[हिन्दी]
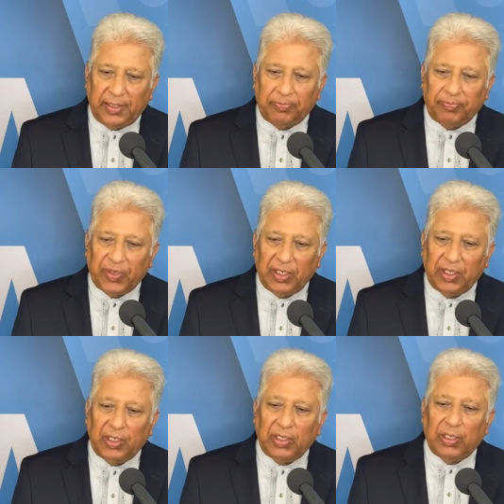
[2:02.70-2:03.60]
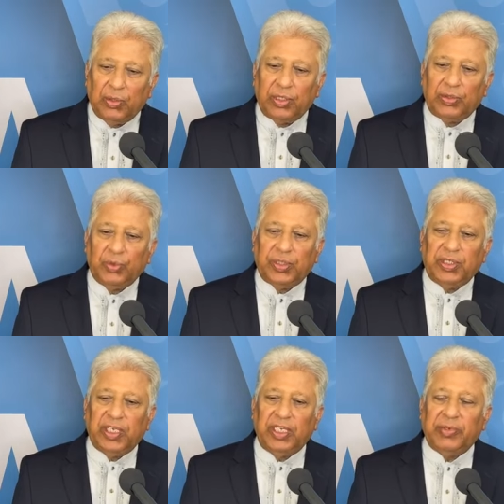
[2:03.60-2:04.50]
है उधर
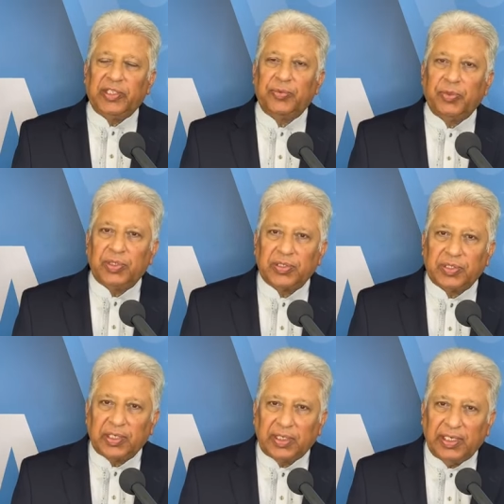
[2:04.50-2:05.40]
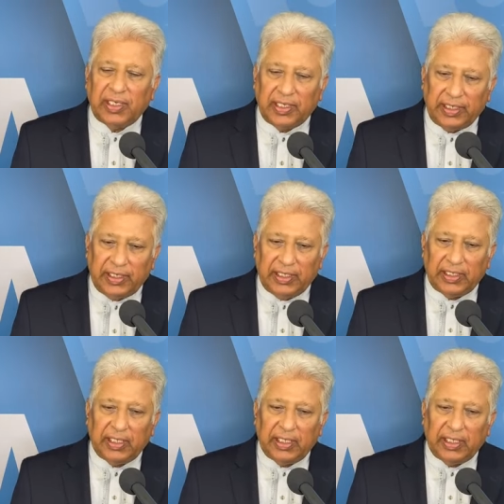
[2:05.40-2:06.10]
दूसरी जानब एक्सपोर्टर्स का कहना है